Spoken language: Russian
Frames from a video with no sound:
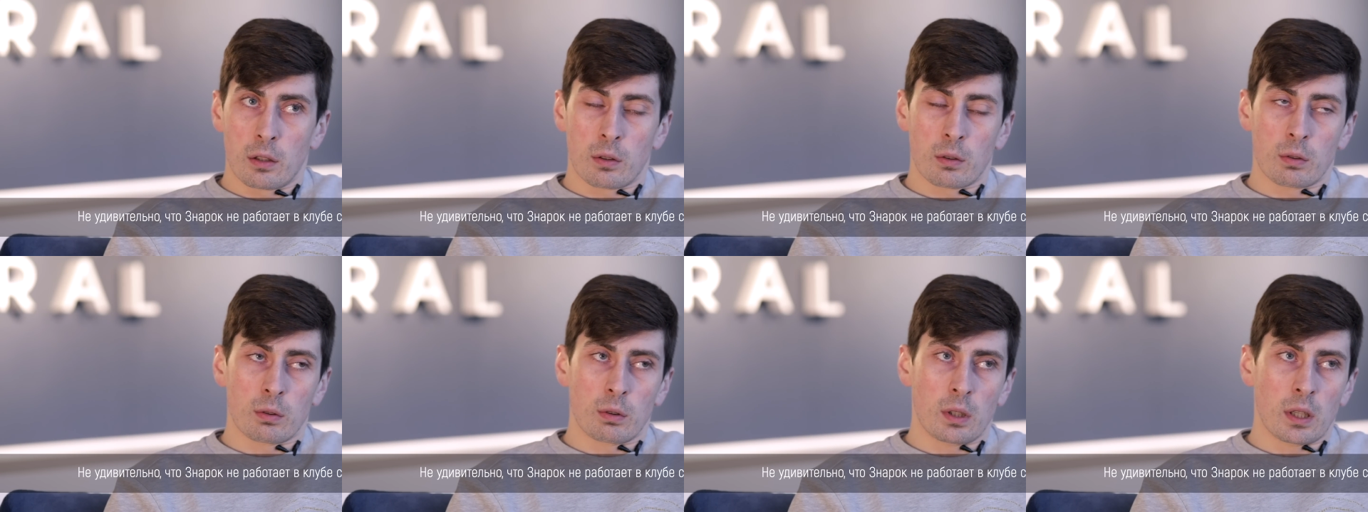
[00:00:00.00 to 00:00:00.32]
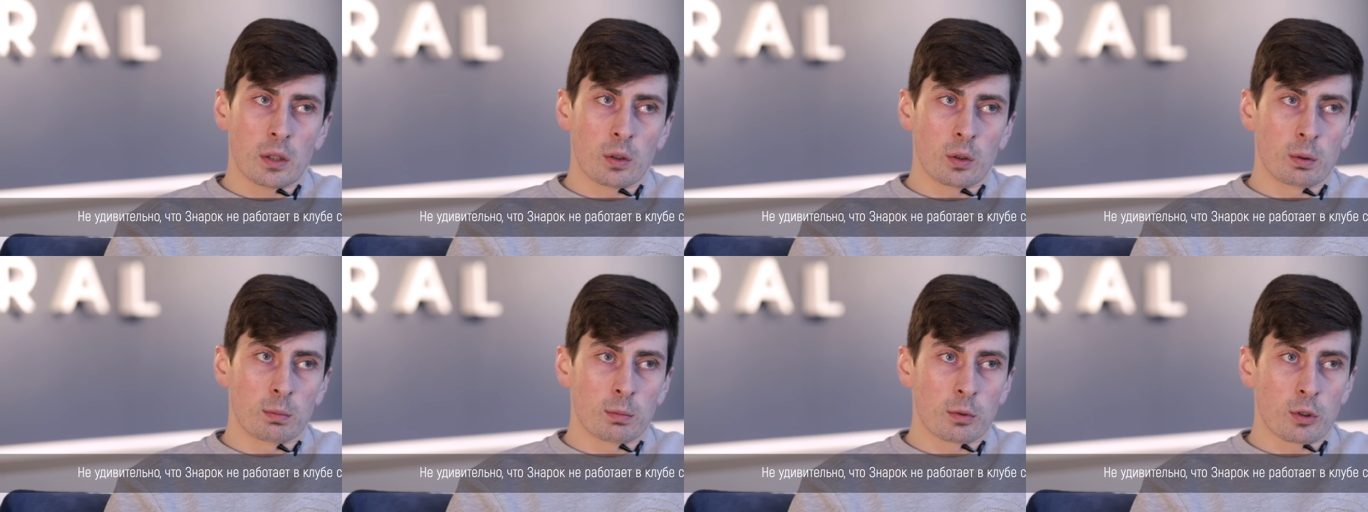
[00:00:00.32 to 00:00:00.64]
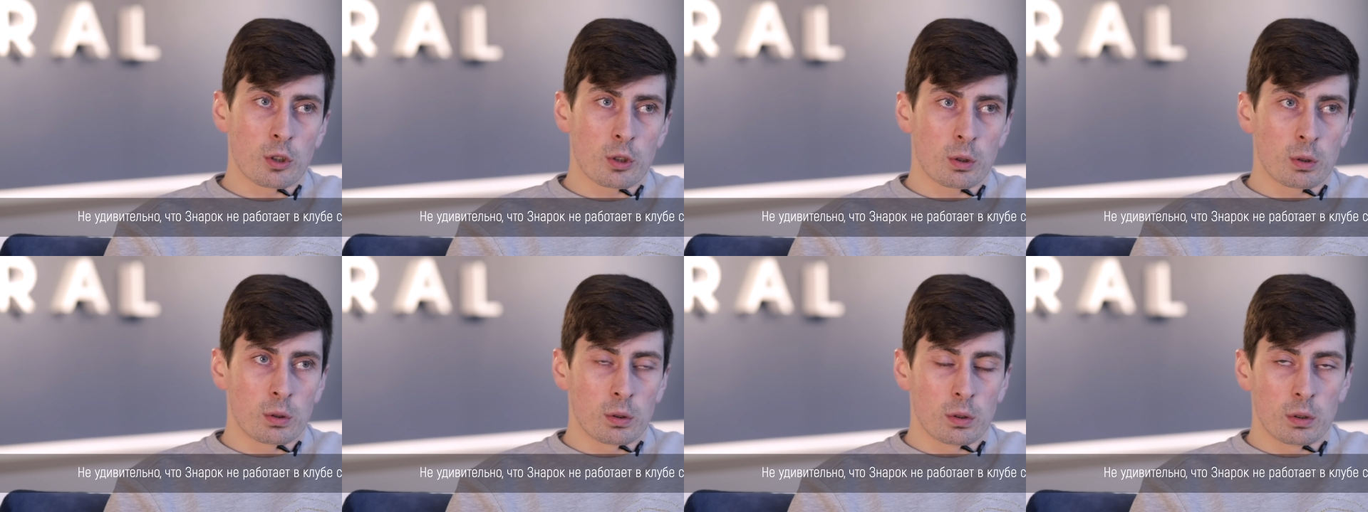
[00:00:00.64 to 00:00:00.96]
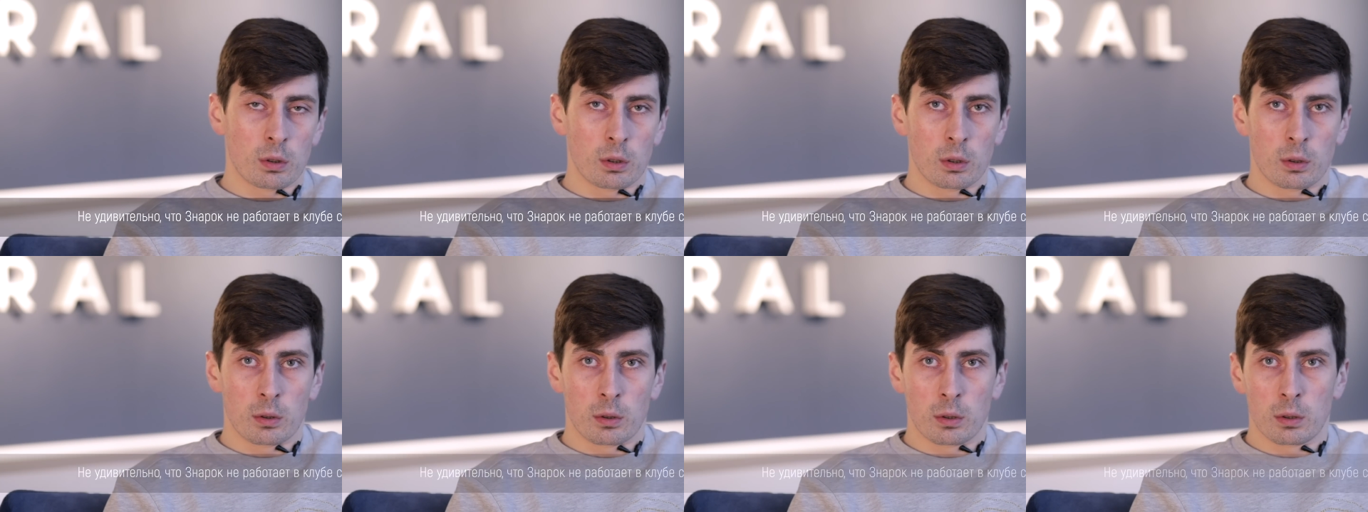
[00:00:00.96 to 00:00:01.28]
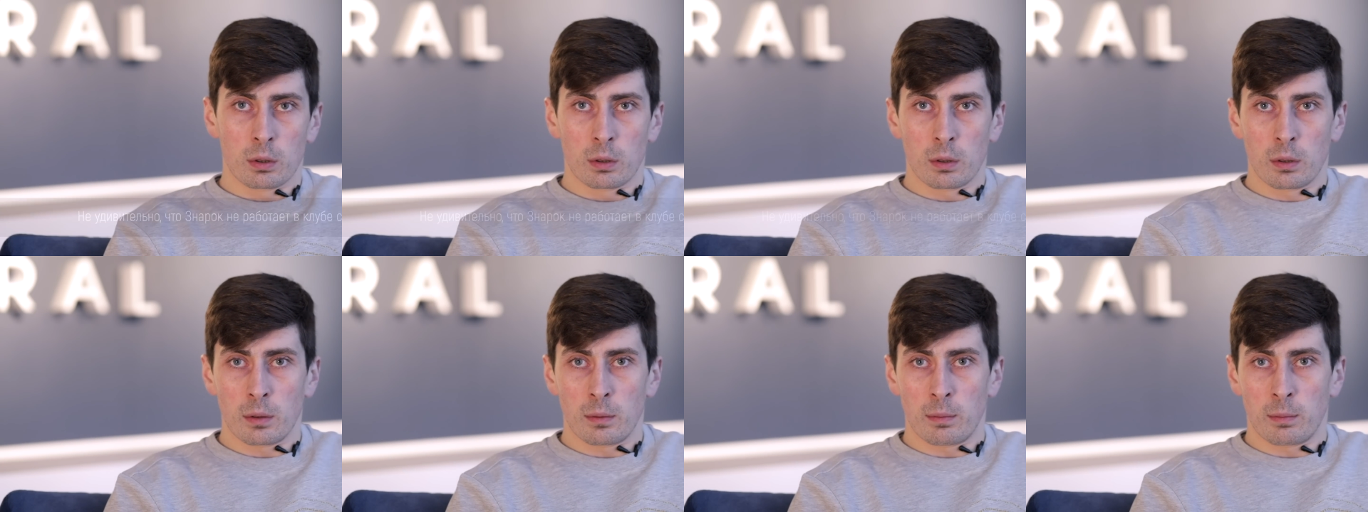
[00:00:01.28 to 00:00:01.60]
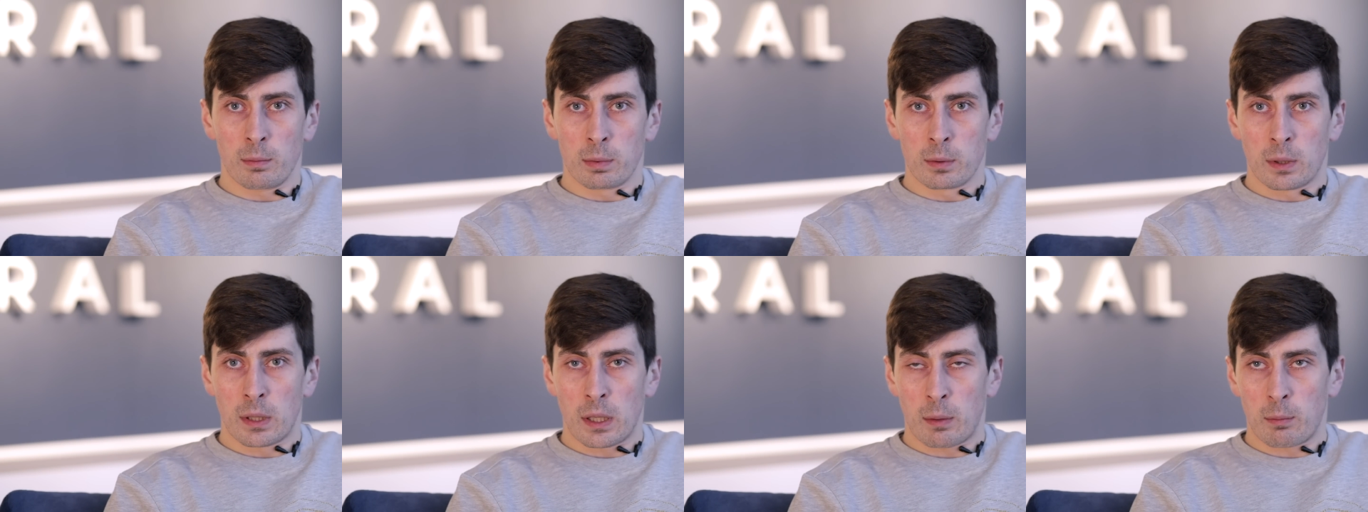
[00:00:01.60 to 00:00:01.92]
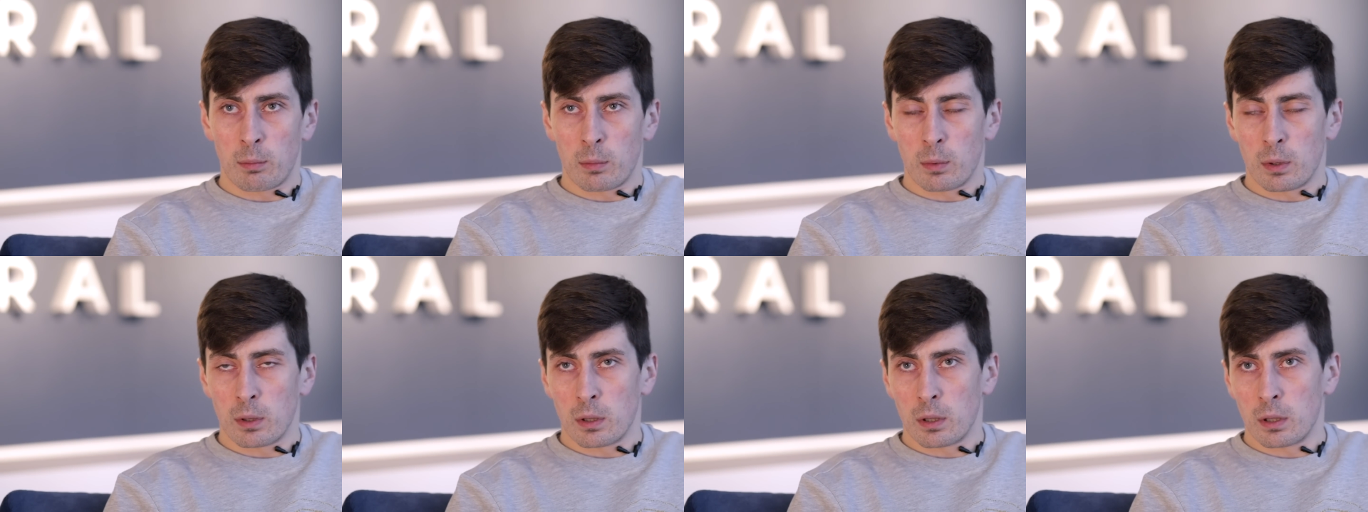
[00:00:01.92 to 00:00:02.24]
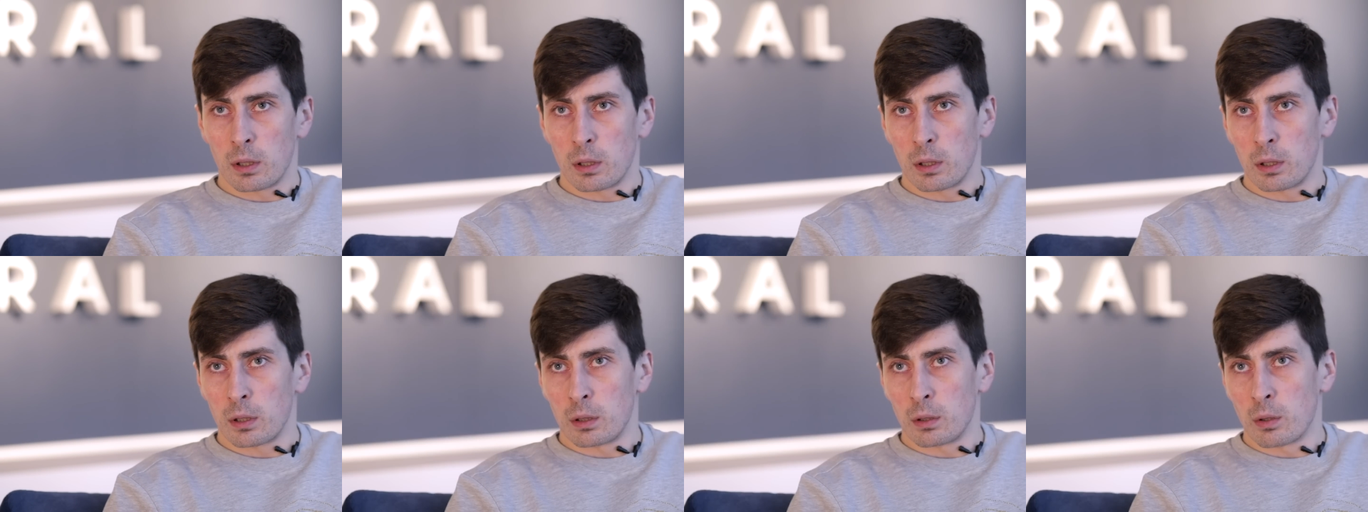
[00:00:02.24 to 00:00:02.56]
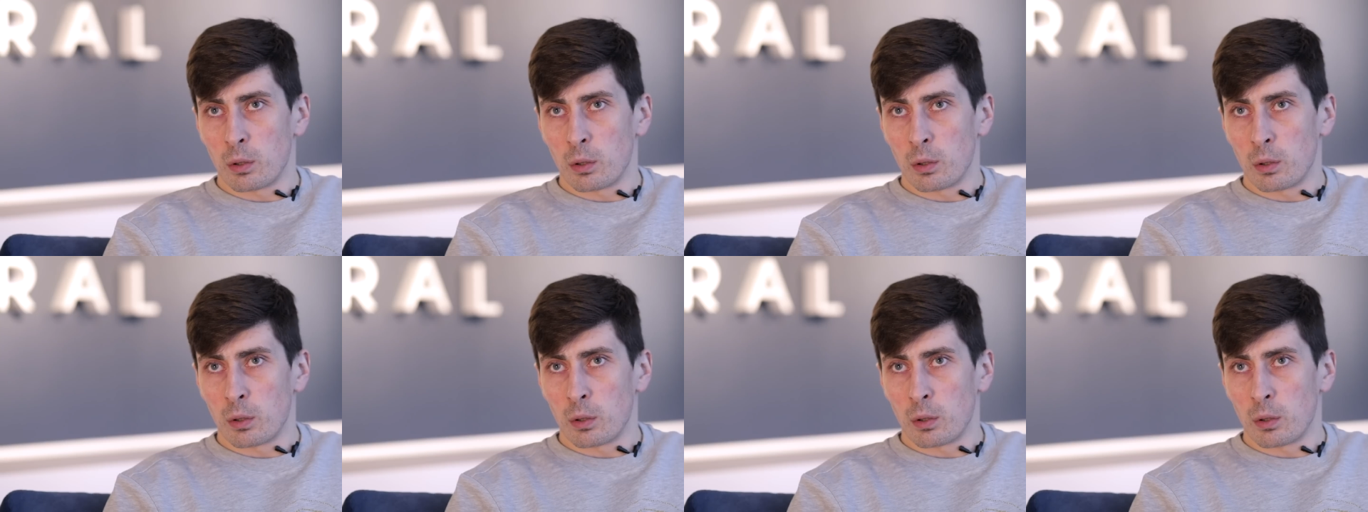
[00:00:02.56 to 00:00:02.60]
Ну, я думаю, что э, там э,